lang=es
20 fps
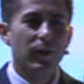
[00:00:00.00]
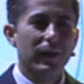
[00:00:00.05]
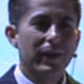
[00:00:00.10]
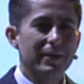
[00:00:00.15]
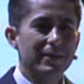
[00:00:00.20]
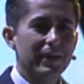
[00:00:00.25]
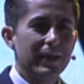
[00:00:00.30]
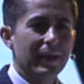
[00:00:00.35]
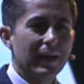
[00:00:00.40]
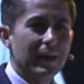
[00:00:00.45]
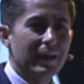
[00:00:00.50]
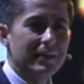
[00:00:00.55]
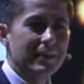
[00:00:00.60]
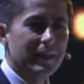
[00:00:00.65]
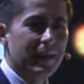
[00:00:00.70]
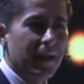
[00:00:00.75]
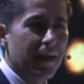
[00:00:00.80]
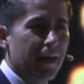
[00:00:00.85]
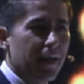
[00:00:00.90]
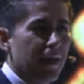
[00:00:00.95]
decirles
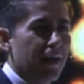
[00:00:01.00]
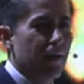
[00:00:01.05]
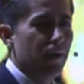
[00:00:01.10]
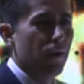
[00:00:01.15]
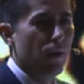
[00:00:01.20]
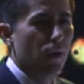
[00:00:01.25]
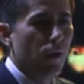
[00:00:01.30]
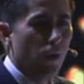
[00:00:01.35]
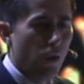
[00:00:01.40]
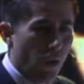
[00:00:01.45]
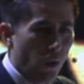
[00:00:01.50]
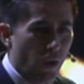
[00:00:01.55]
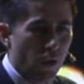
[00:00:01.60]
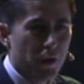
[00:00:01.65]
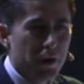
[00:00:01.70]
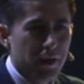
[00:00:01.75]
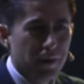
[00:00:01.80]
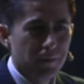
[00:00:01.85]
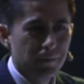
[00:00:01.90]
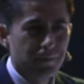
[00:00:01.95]
que
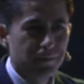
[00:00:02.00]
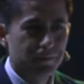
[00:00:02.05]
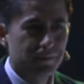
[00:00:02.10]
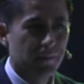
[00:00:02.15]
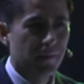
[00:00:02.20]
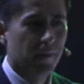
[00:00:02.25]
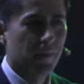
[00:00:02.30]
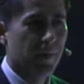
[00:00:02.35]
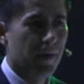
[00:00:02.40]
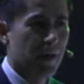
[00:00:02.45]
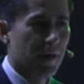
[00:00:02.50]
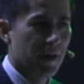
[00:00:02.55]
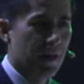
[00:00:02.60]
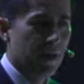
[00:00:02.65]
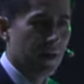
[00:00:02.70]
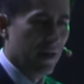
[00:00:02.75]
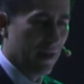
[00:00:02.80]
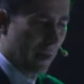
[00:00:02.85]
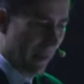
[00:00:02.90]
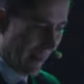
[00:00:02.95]
hoy
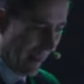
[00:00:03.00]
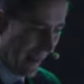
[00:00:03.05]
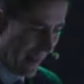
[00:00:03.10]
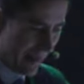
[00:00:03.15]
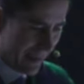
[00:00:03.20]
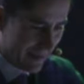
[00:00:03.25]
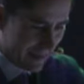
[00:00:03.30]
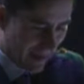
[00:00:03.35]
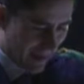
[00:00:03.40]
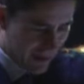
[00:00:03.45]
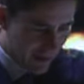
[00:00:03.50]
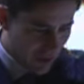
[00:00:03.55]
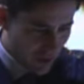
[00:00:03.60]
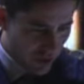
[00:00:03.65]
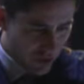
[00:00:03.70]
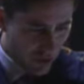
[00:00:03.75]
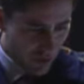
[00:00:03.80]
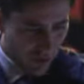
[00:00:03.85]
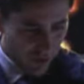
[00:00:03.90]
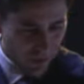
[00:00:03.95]
la
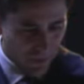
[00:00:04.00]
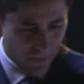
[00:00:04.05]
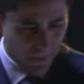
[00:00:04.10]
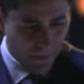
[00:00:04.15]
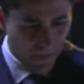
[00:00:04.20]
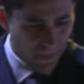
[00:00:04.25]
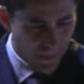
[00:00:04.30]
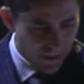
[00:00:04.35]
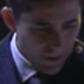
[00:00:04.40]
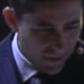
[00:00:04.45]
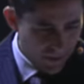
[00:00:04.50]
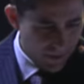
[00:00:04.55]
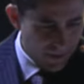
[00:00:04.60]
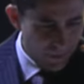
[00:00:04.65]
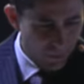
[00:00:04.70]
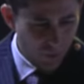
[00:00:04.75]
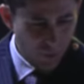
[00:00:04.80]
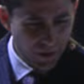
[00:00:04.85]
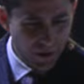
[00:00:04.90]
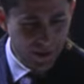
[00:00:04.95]
extensión de
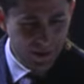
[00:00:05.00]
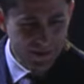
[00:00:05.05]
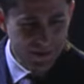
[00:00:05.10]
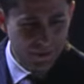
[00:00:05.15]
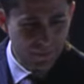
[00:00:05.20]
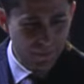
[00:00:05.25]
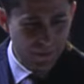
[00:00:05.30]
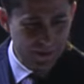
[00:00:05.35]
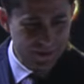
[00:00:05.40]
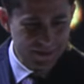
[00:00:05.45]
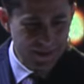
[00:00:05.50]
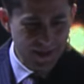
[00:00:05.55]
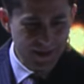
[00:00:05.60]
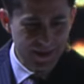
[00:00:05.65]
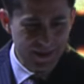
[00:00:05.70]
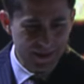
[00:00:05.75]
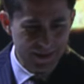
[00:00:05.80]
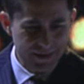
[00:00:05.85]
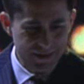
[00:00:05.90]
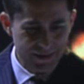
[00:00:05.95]
mujeres
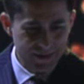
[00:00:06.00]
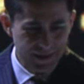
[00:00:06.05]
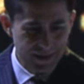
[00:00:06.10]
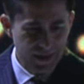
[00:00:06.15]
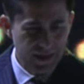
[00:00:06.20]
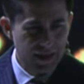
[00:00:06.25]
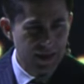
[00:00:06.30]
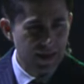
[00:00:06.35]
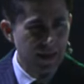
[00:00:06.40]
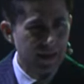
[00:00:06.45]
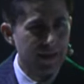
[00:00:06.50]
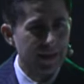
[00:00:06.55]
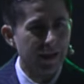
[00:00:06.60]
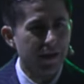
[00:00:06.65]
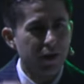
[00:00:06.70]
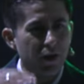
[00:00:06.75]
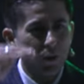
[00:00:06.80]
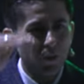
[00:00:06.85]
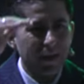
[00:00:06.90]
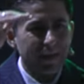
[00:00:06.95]
empresarias, que
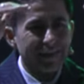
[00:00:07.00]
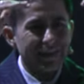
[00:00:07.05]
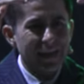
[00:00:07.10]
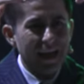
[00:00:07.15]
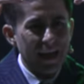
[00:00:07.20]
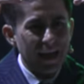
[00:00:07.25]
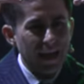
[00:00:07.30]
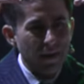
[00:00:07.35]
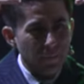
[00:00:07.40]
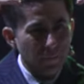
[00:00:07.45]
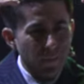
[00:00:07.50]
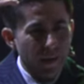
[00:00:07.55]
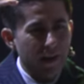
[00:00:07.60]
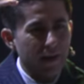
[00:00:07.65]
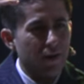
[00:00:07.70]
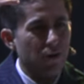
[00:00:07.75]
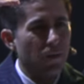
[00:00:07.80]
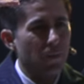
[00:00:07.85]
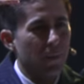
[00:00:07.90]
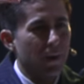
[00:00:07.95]
creo que está a la par
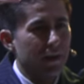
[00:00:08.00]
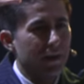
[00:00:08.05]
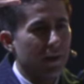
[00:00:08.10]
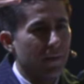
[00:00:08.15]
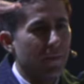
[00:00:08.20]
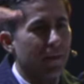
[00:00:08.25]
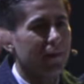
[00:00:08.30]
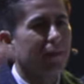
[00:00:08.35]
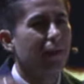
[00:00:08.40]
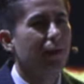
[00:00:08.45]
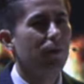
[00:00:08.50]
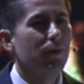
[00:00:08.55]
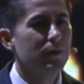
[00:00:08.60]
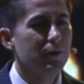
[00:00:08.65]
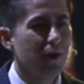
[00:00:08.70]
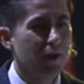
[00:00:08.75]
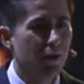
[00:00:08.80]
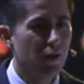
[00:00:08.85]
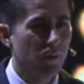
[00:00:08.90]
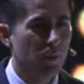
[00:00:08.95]
completamente de
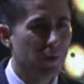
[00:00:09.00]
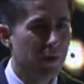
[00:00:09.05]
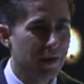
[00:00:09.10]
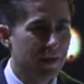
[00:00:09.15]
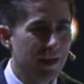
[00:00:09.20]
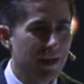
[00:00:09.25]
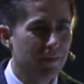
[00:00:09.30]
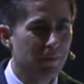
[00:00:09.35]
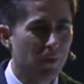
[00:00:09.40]
nuestra comunidad,